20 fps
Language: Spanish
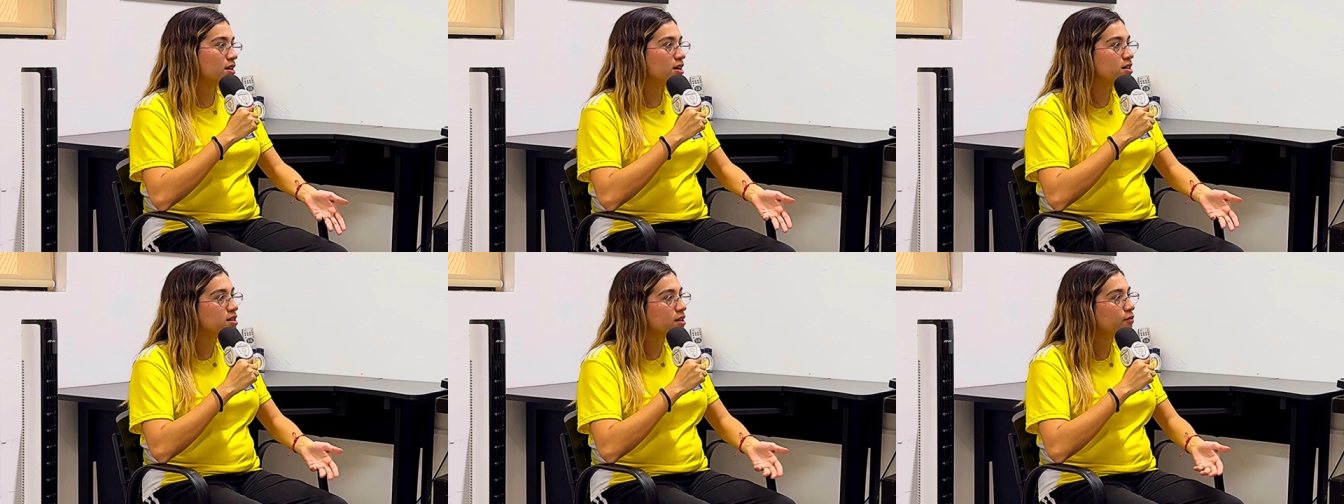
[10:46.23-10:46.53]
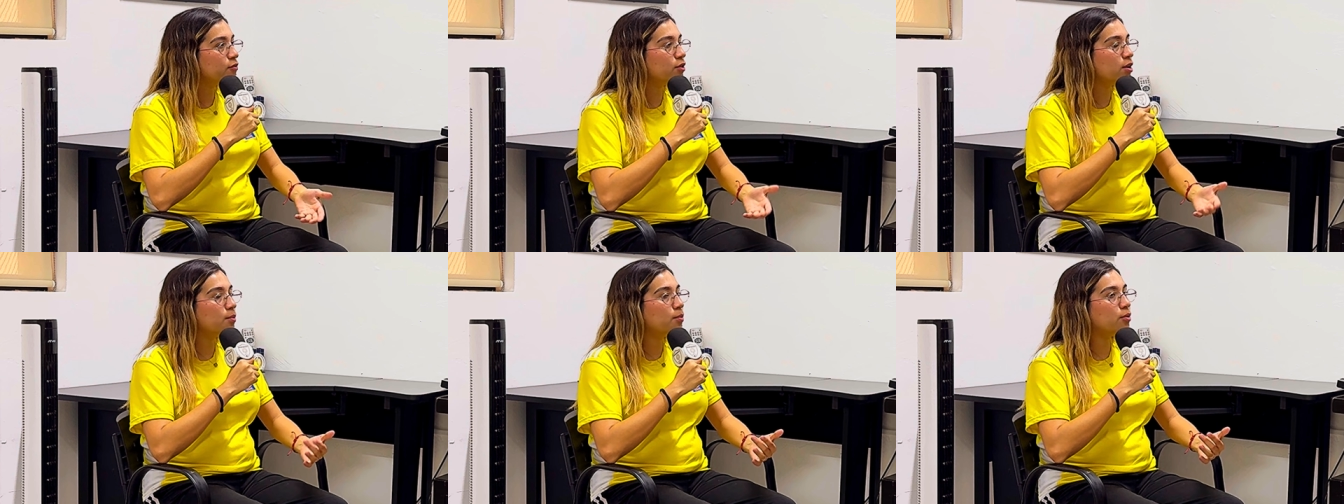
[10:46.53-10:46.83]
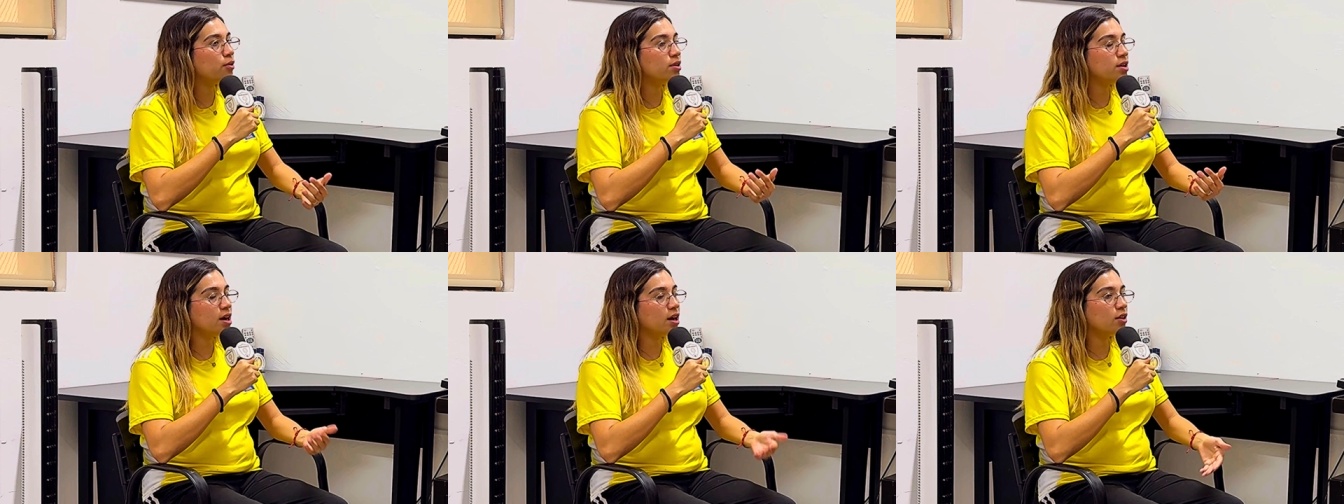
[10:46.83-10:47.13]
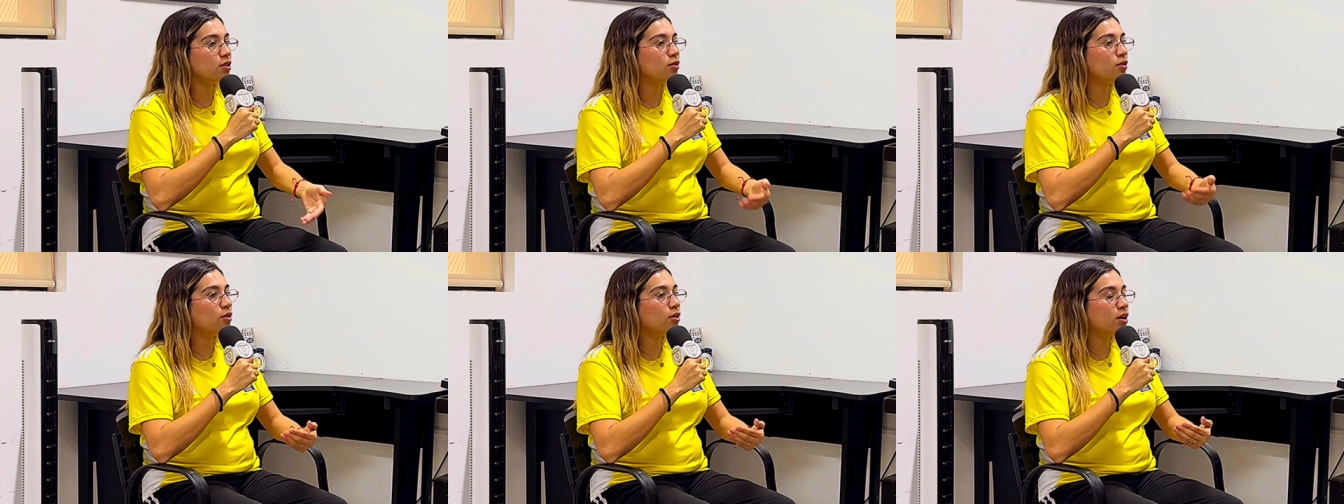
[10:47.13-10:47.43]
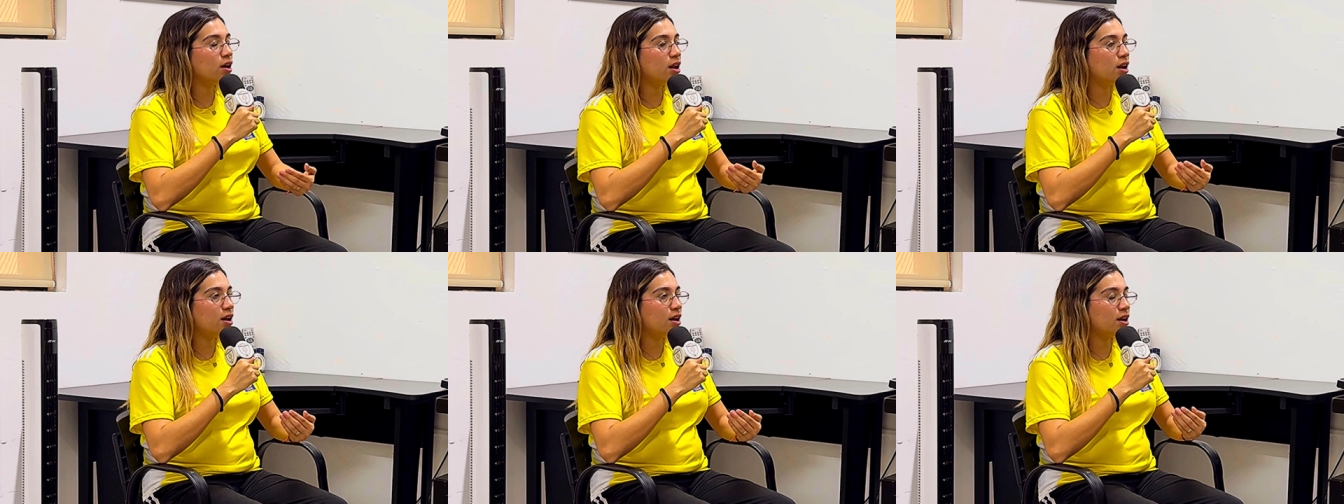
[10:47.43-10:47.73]
Ese fue el proyecto,
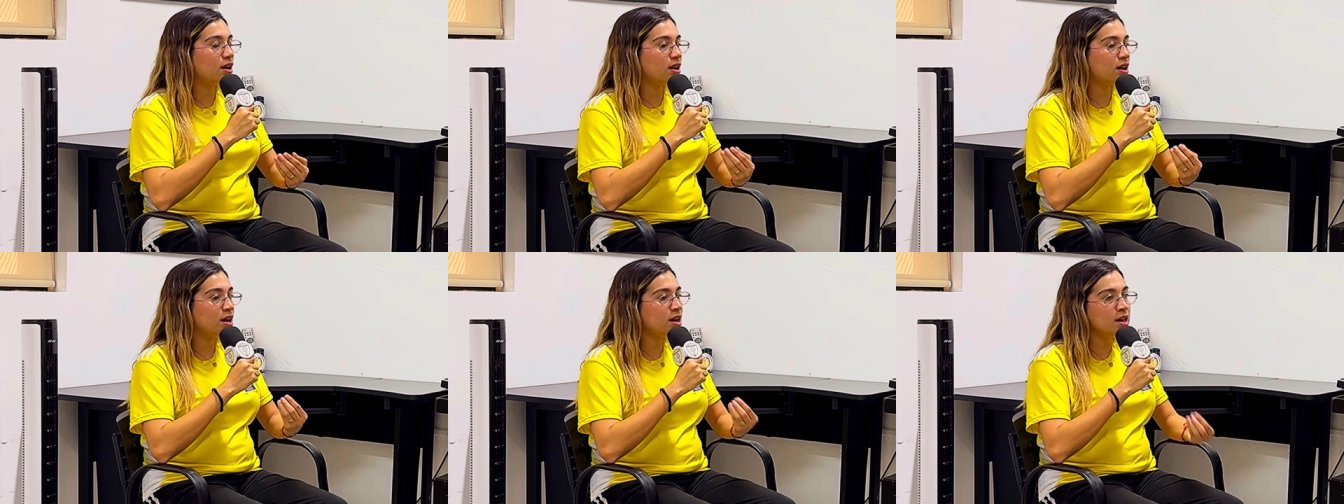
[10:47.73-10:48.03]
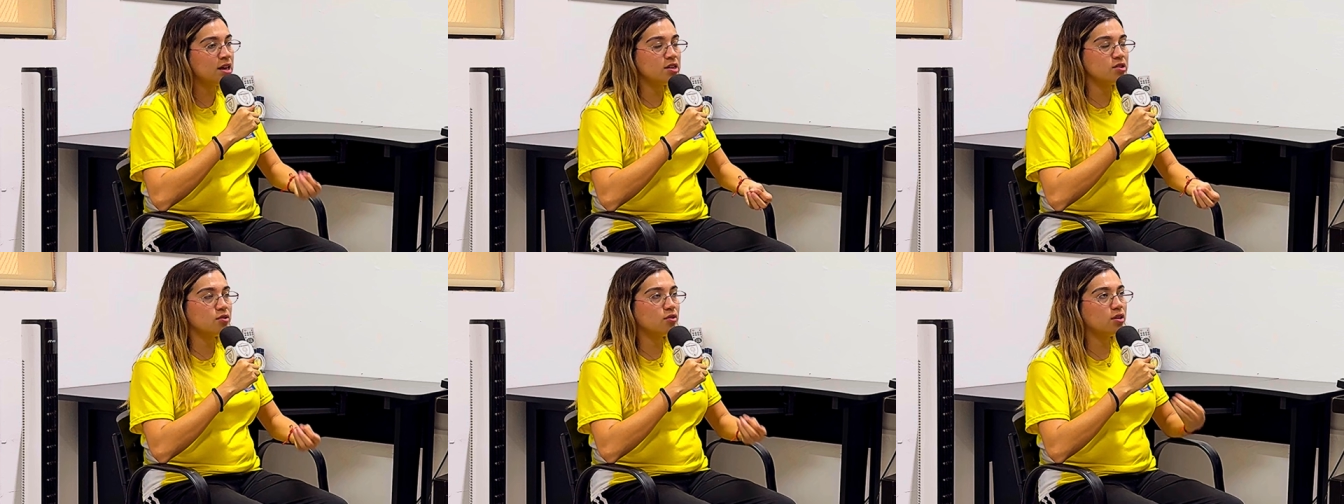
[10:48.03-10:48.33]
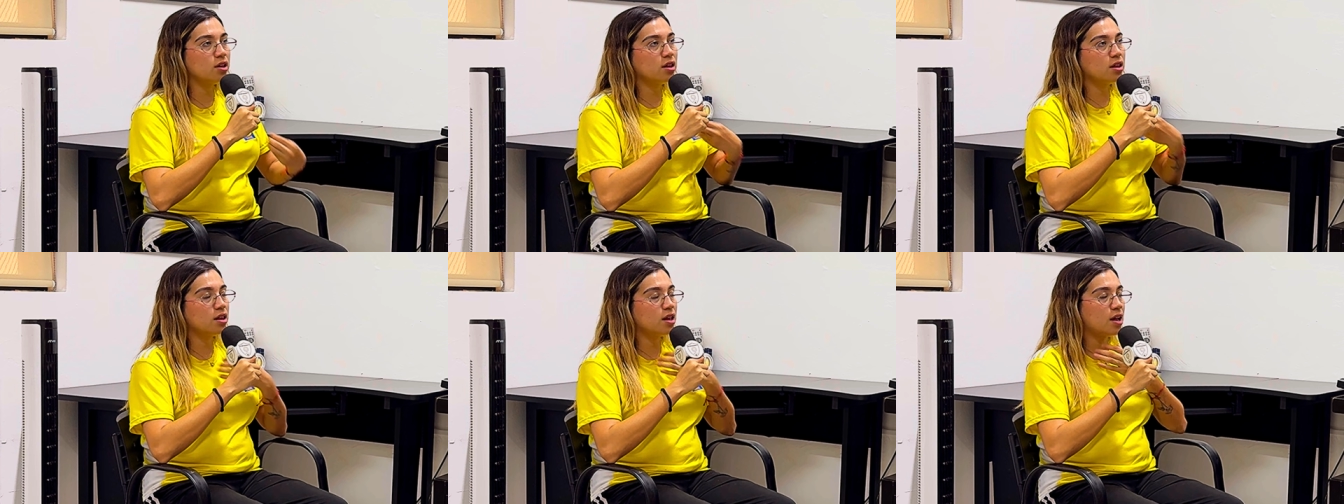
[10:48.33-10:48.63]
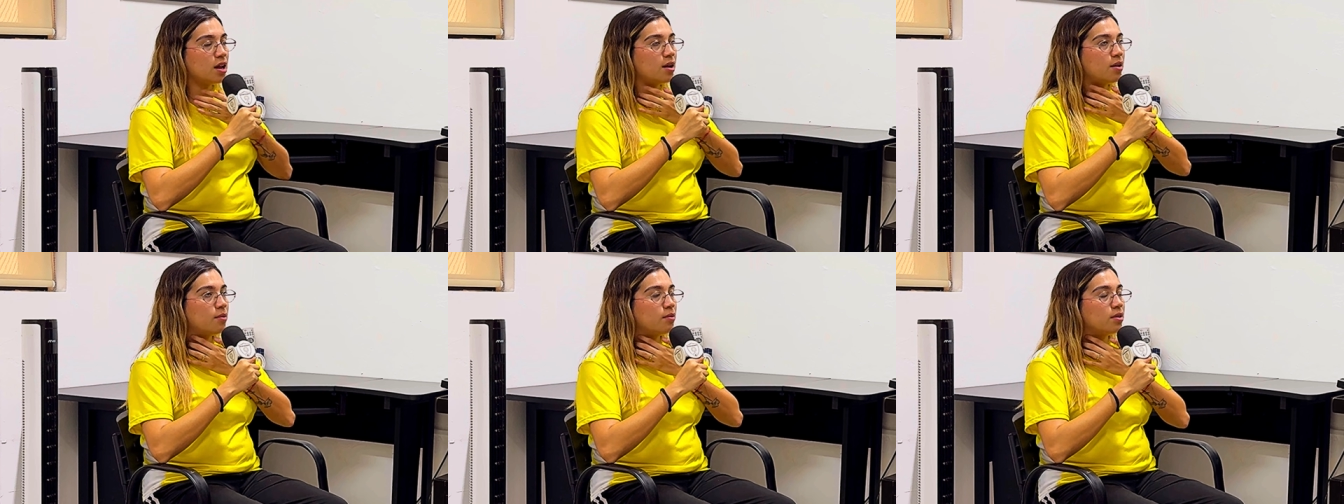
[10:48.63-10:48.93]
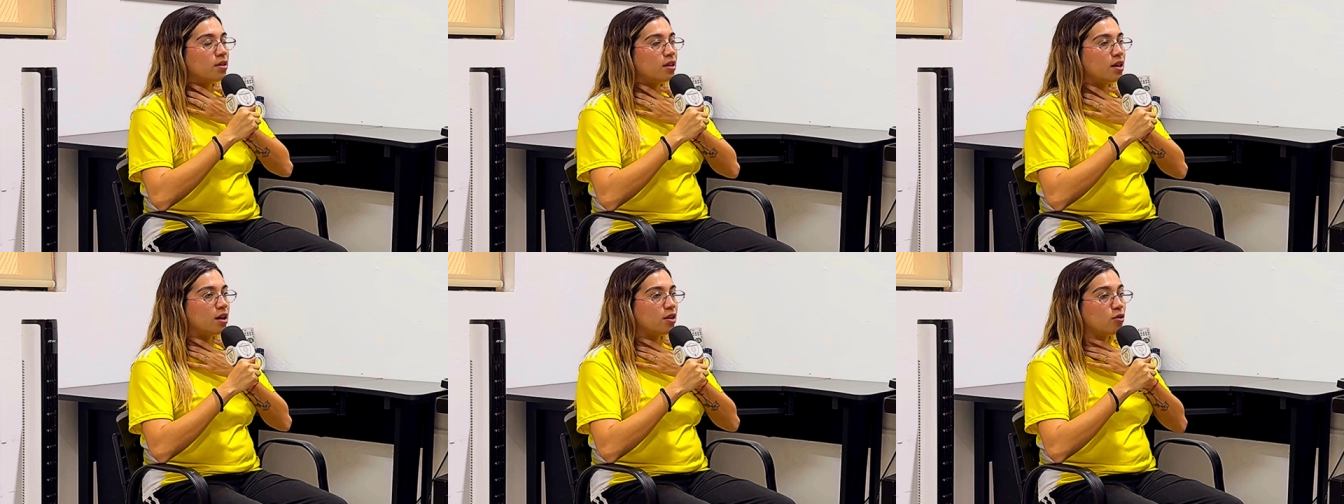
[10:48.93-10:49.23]
el inicio de,
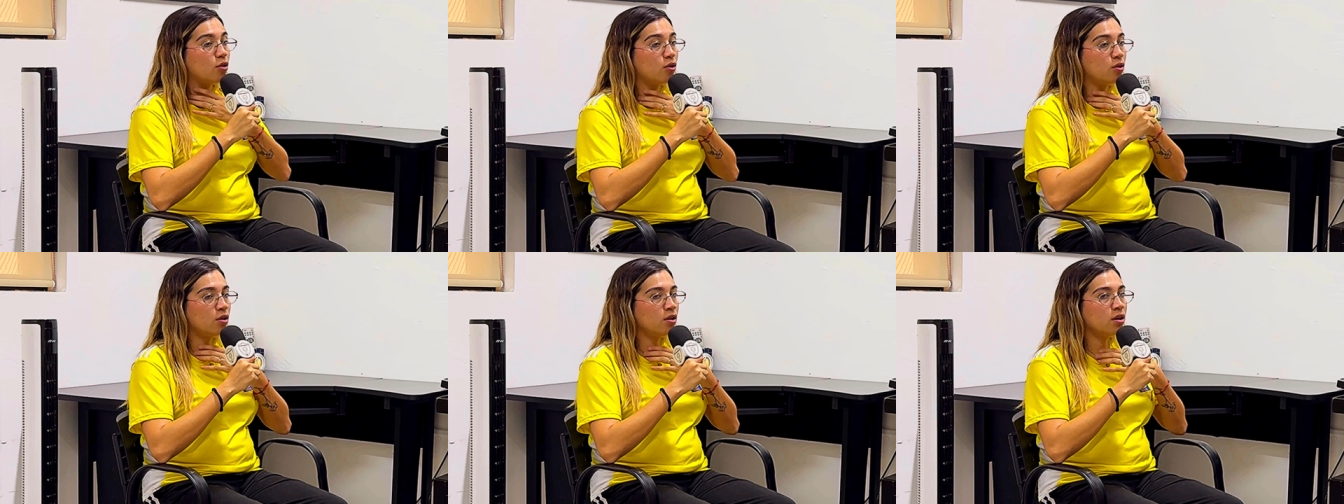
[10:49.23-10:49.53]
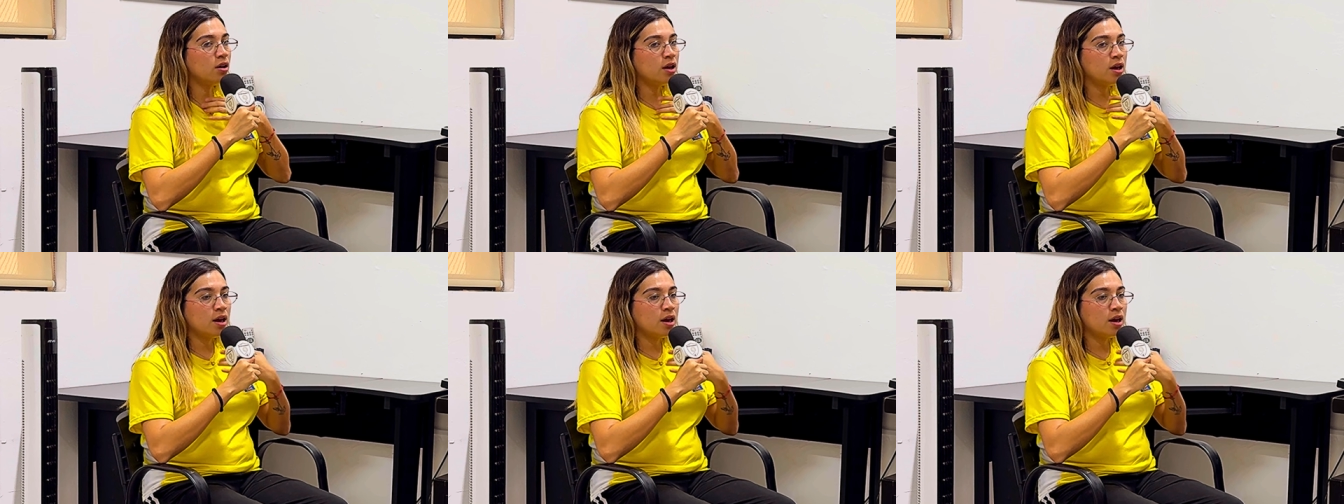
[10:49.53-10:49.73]
de todo.